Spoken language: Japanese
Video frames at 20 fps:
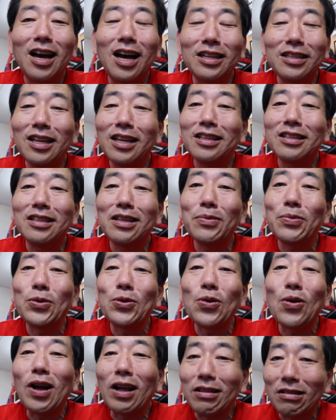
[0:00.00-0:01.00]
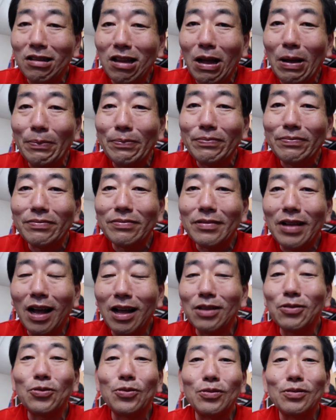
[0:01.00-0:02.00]
当たっても良かった。
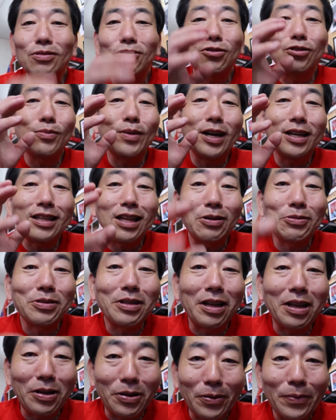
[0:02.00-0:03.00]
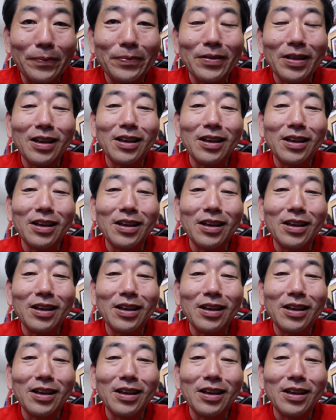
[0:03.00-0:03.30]
あの、車が当たるんじゃないよ。